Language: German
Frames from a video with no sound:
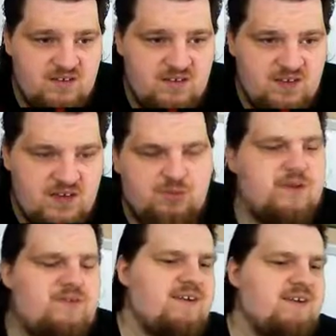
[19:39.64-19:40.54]
Achso,
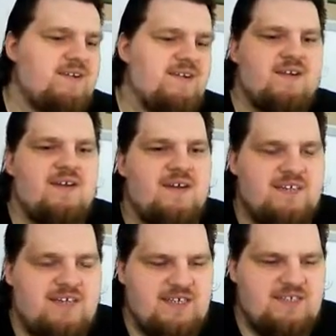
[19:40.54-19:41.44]
Ascenden.
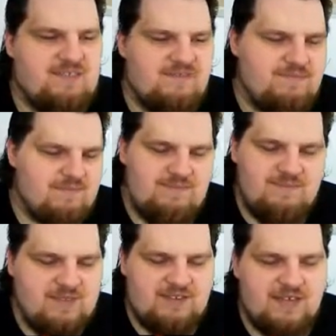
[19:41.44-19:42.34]
Ich
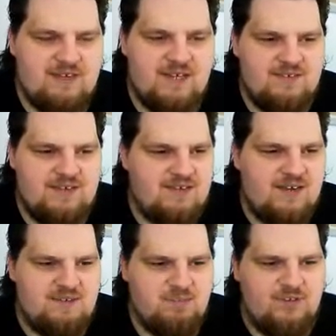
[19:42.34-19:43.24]
dachte
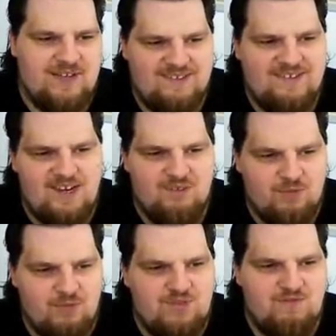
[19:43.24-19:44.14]
gerade, ich muss Transcenden,
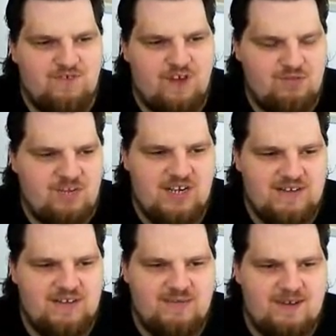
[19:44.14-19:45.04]
um die
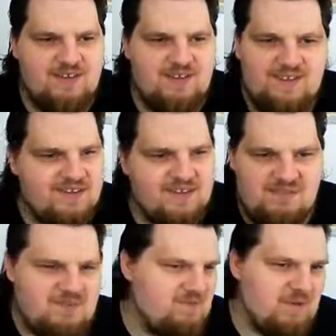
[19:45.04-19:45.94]
freizuschalten, aber
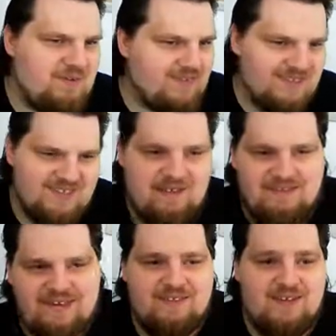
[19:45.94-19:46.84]
Macht überhaupt keinen Sinn, aber
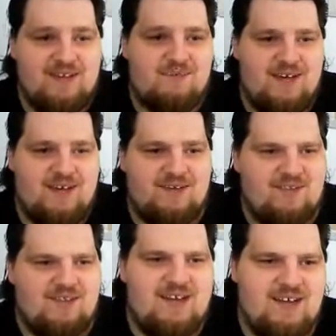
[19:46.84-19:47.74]
nee, ist ja immer erst
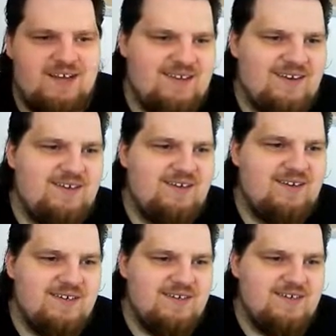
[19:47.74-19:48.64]
nach dem Aszenten.
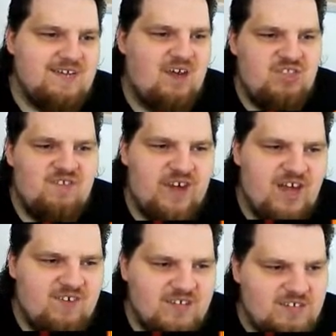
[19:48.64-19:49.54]
Da war
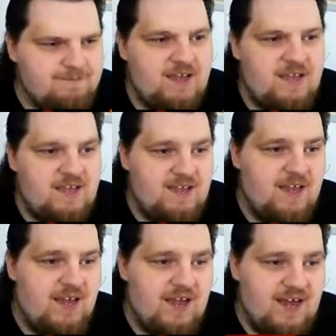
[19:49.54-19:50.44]
ja was.
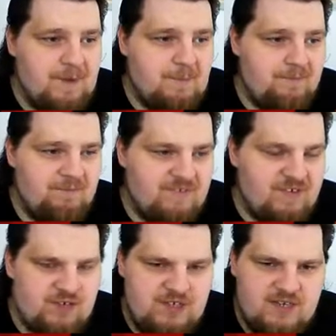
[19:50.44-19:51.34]
Ähm,
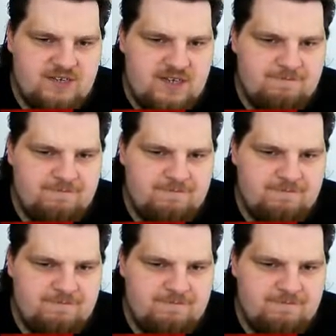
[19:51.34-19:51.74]
was wollte ich gerade sagen?